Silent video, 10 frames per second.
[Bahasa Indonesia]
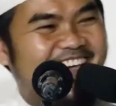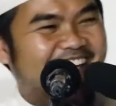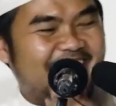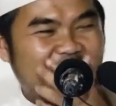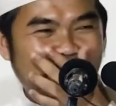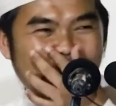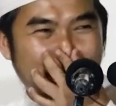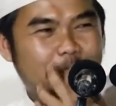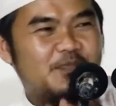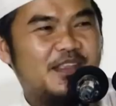ya.
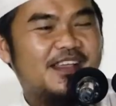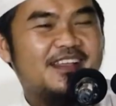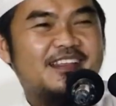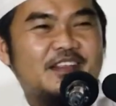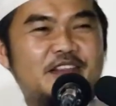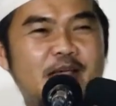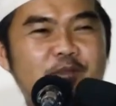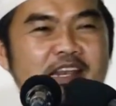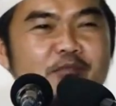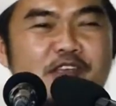
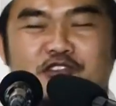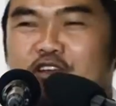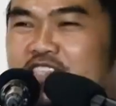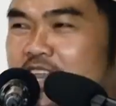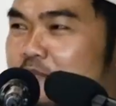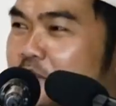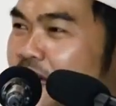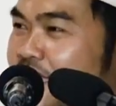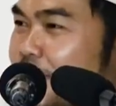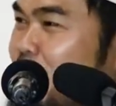Tapi Nabi SAW
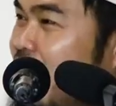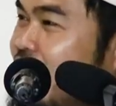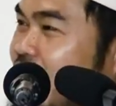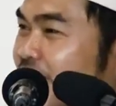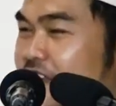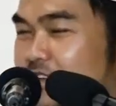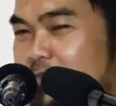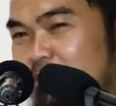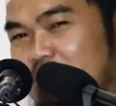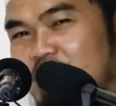memanggil panggilan
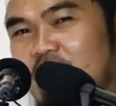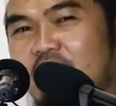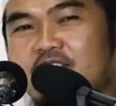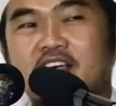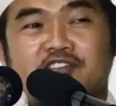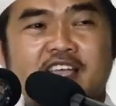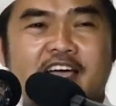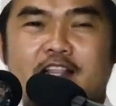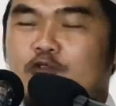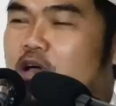yang
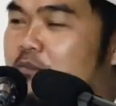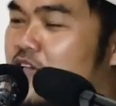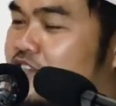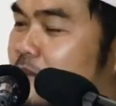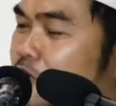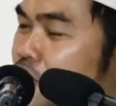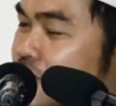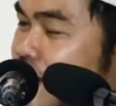sangat luar biasa. Beliau